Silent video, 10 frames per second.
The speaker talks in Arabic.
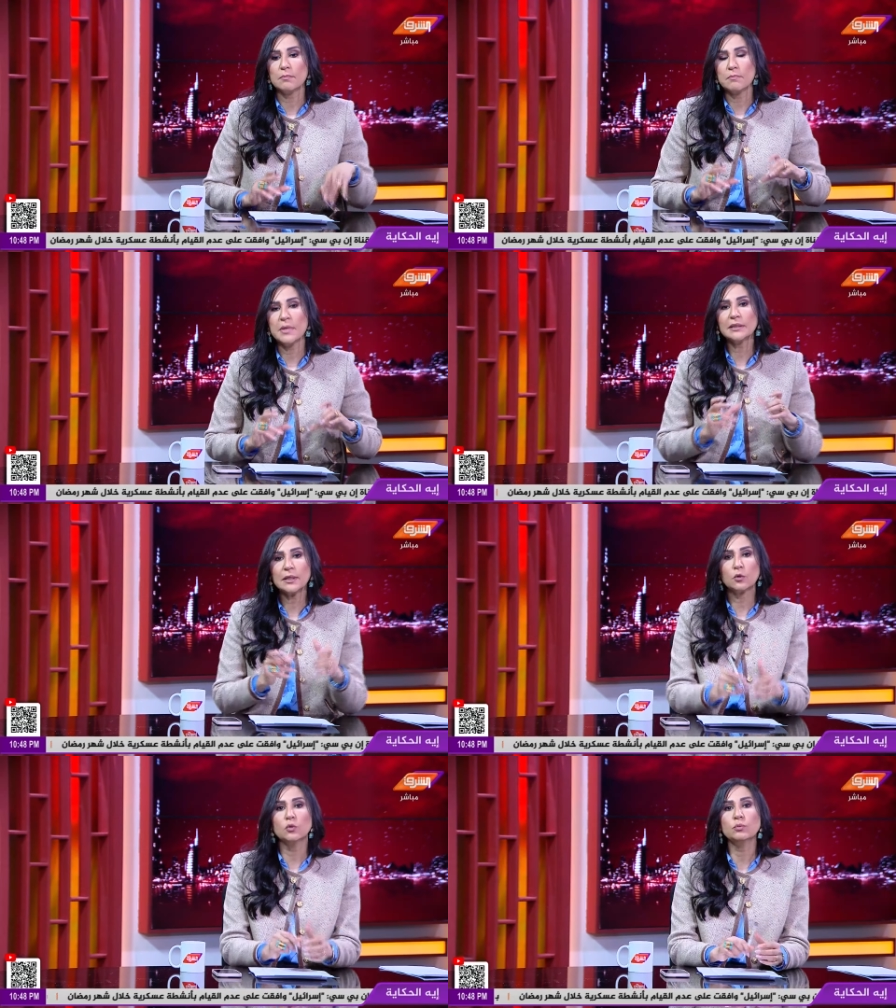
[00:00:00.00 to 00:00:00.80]
ما
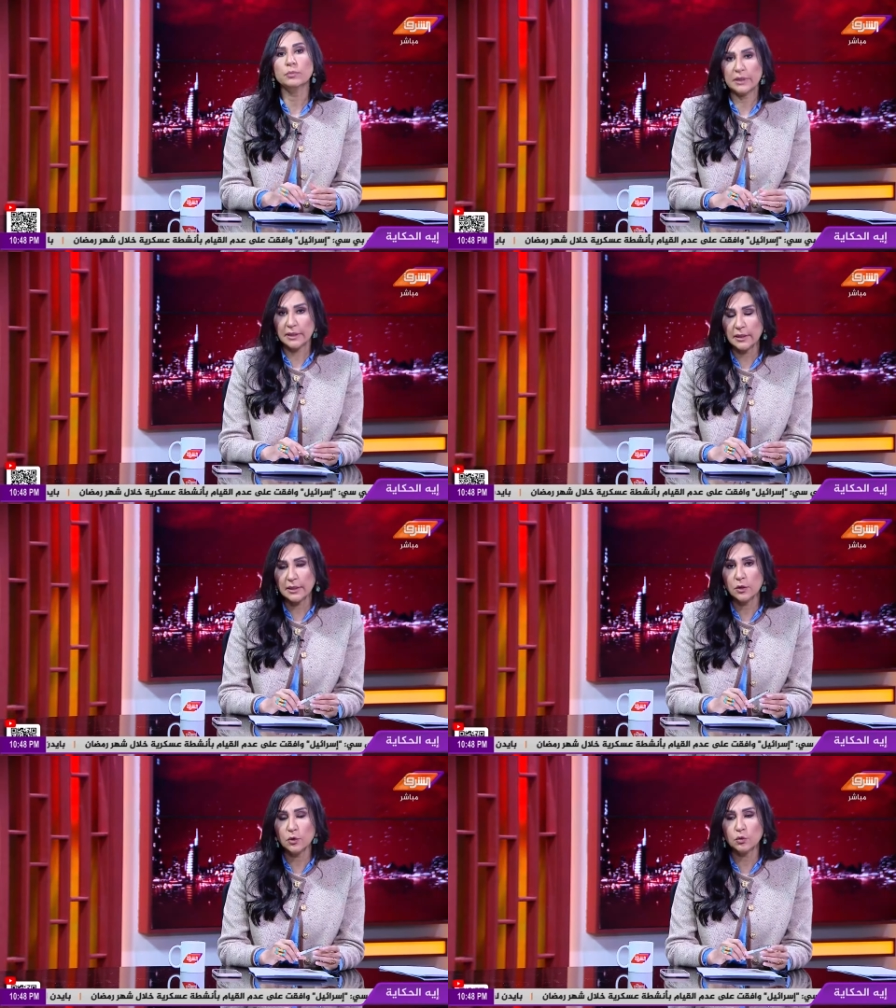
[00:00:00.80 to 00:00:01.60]
تقوم به
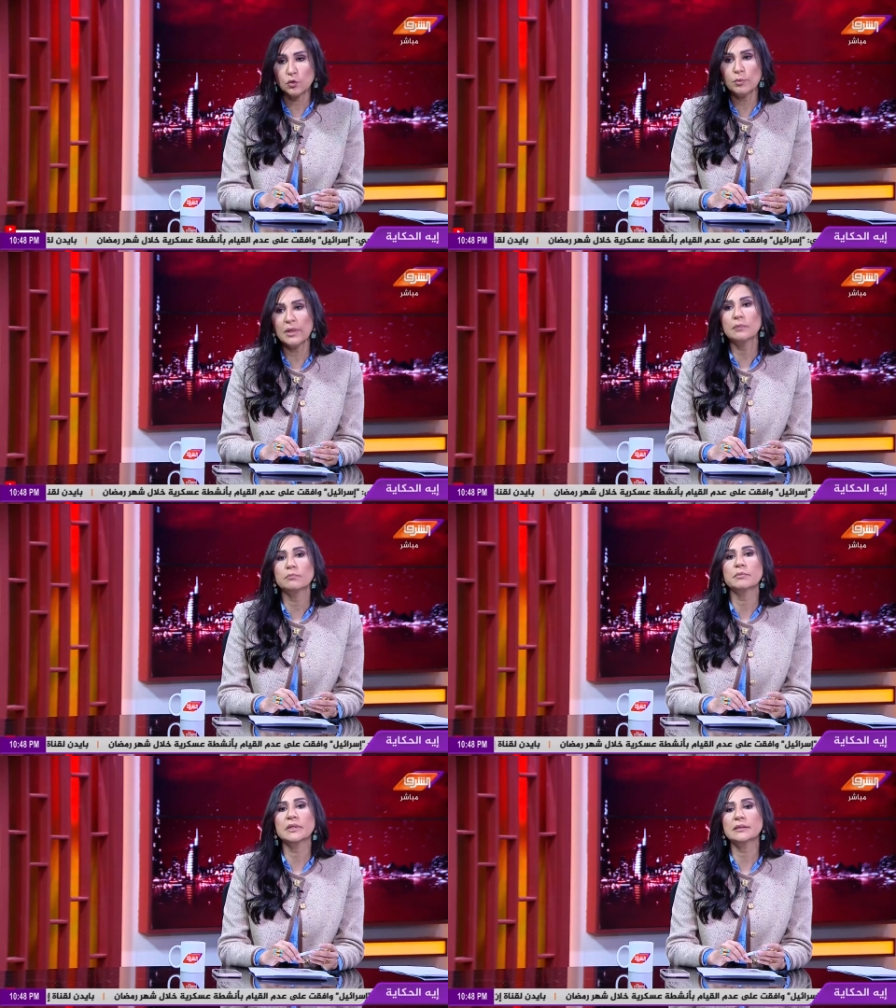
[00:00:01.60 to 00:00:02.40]
الحكومة
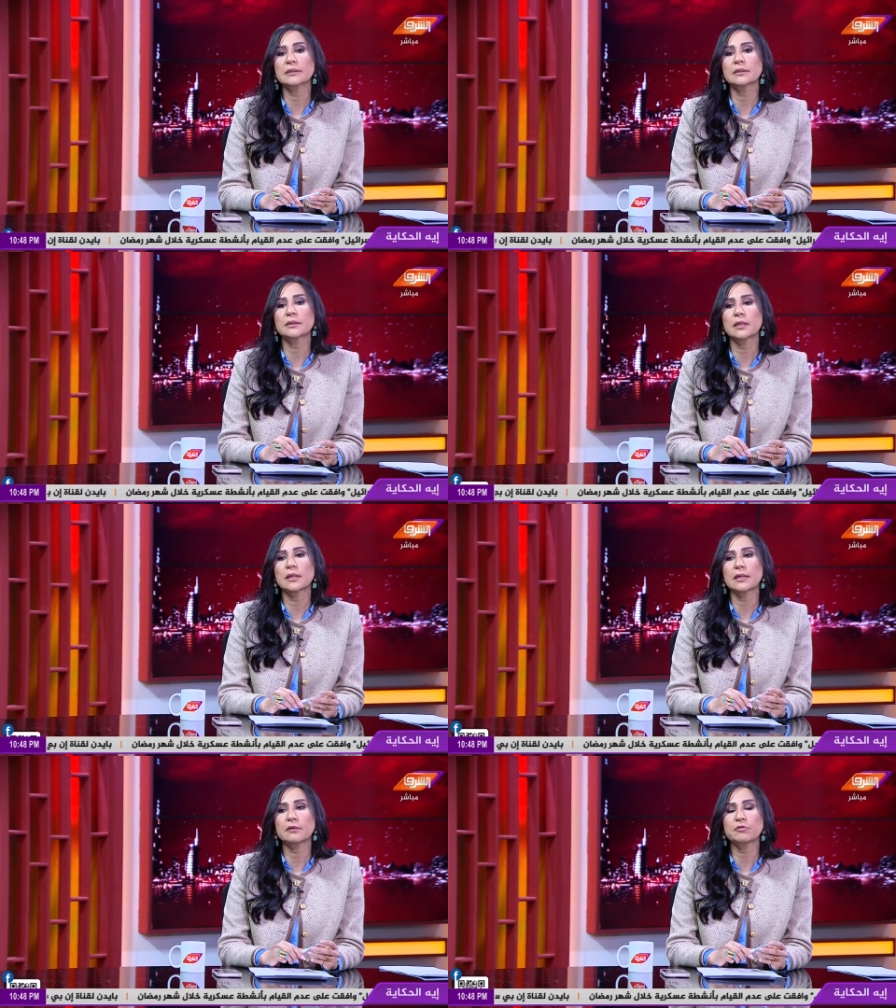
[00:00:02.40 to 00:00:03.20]
من
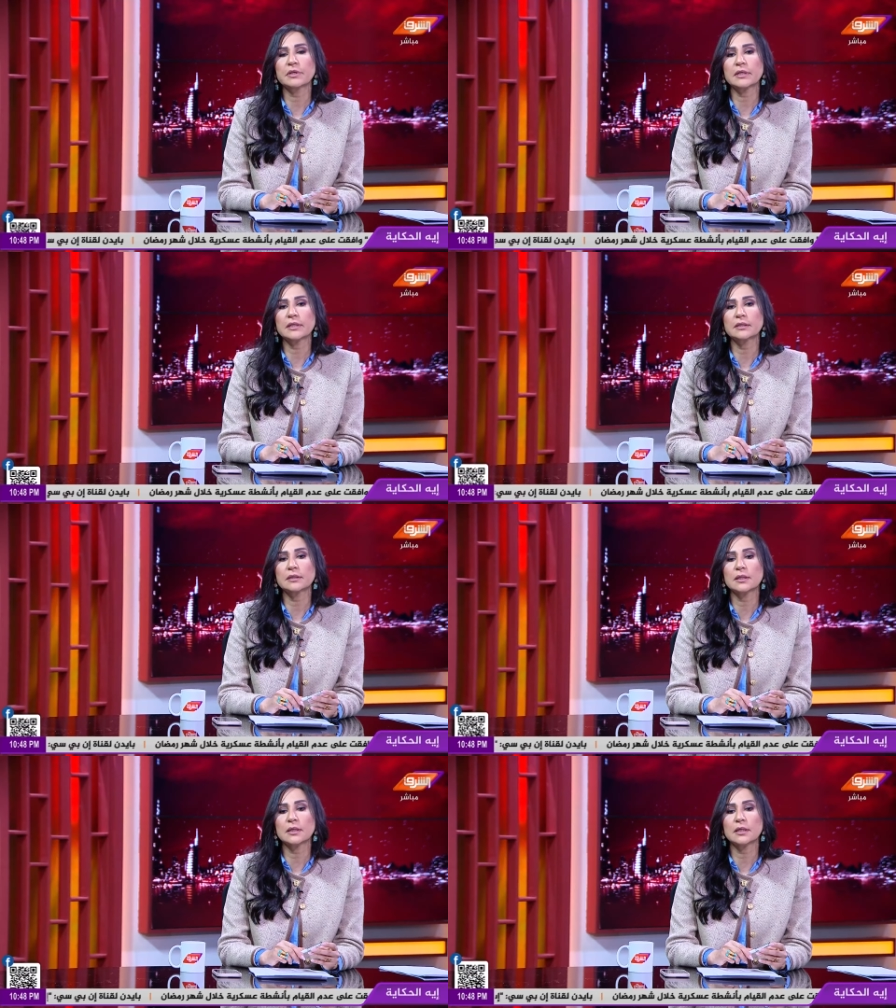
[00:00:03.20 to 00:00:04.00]
آه، فكرة
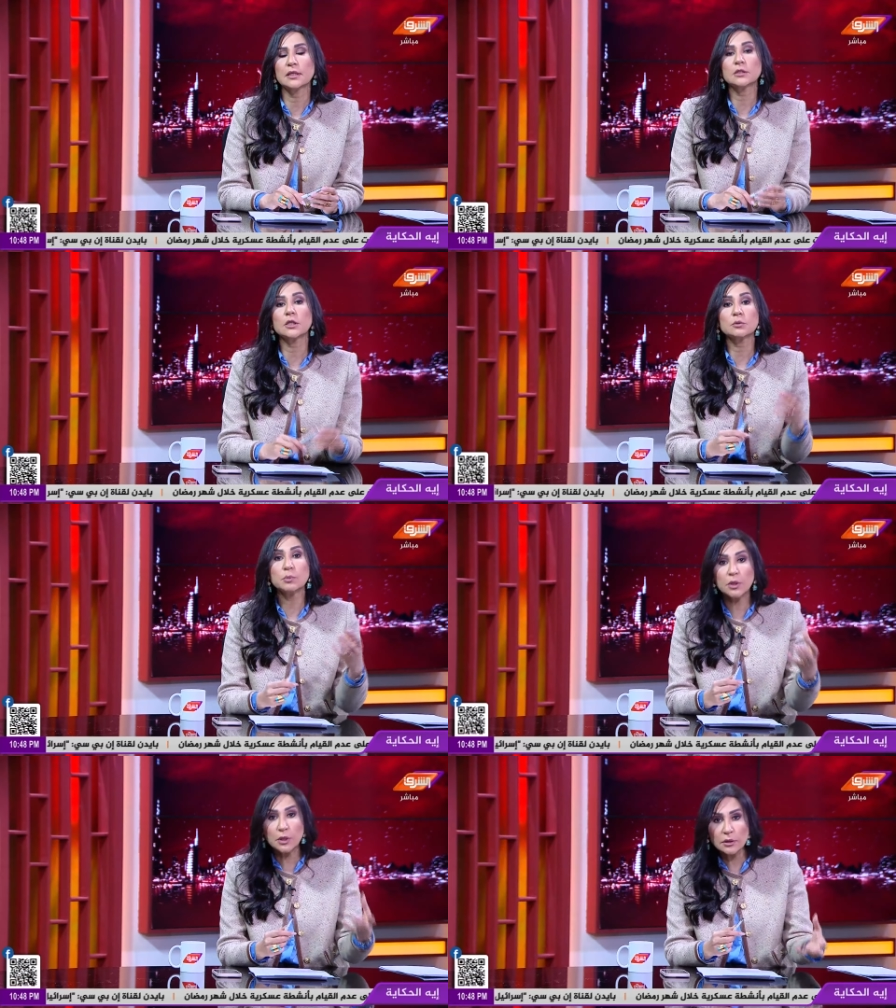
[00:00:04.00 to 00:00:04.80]
آه،
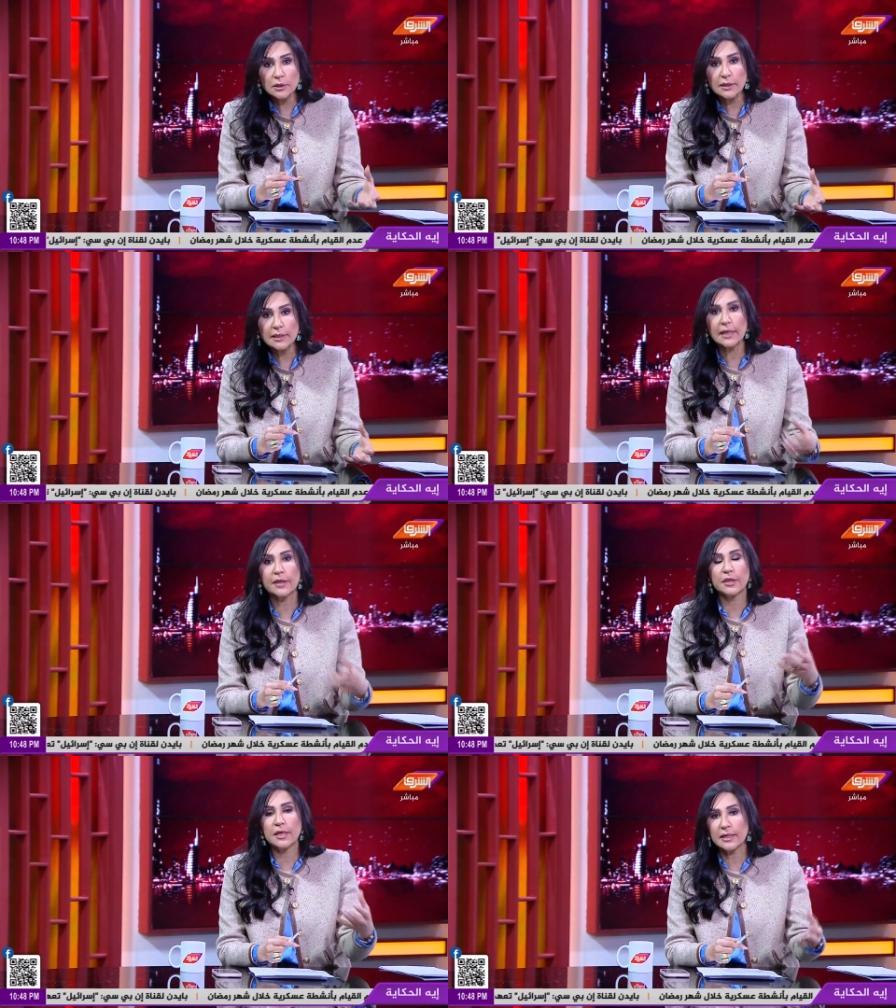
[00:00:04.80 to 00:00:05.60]
التطمينات
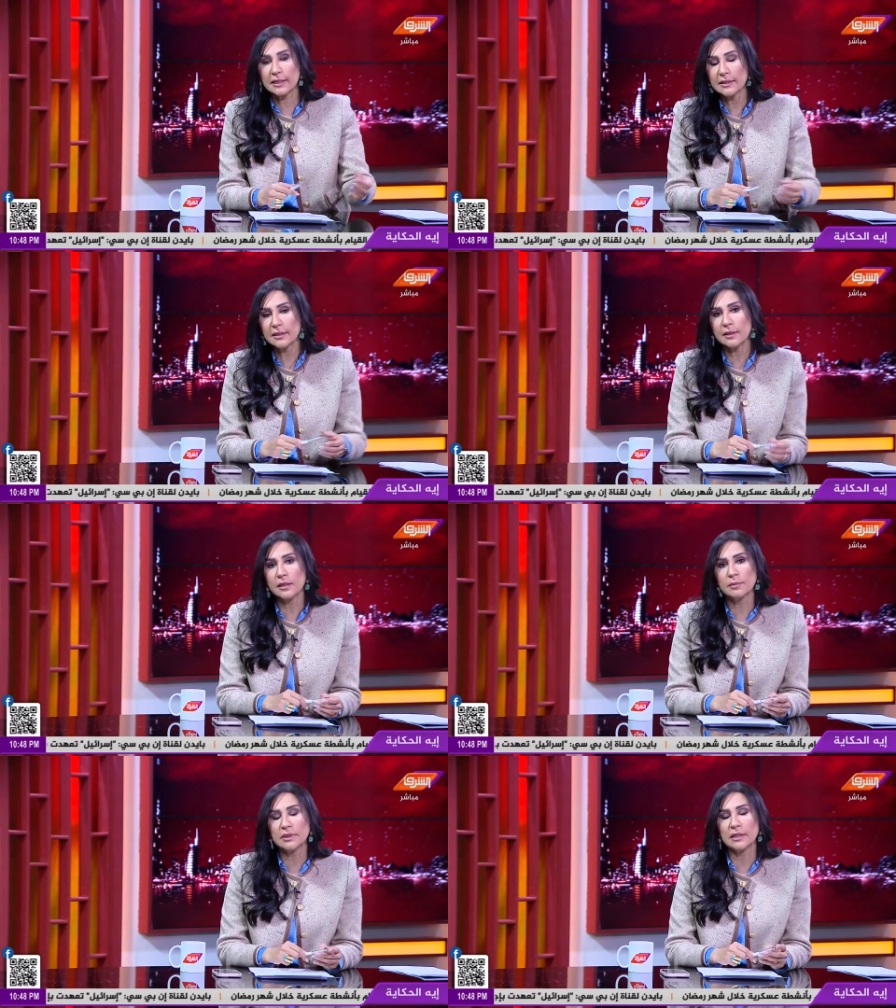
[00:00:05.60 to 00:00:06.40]
الكثيرة جدا
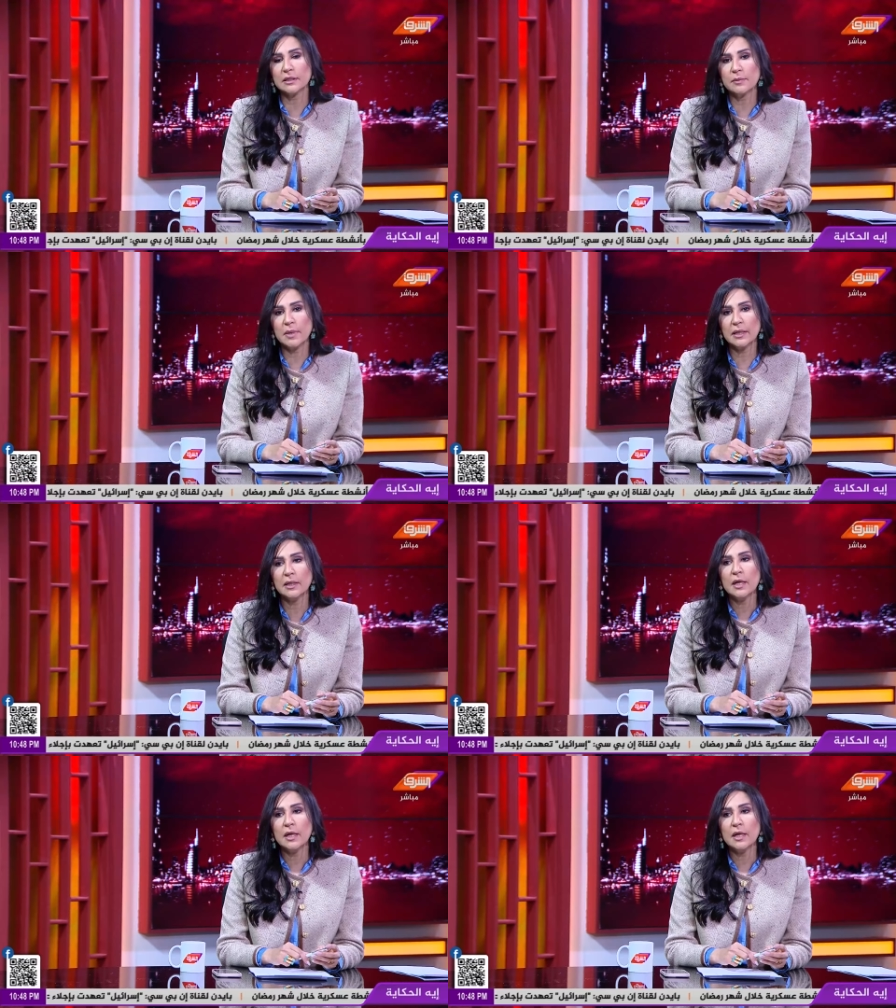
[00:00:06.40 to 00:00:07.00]
اللي بتقدمها